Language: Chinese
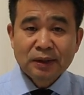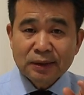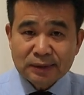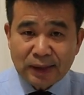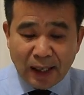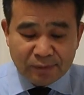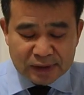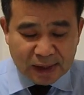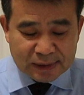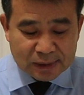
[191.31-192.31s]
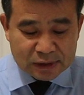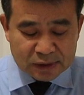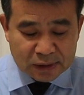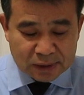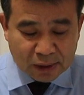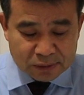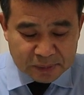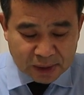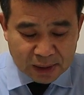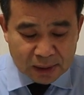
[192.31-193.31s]
那个单位家庭，圣经告诉
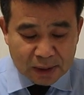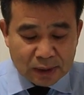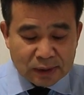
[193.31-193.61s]
我们着，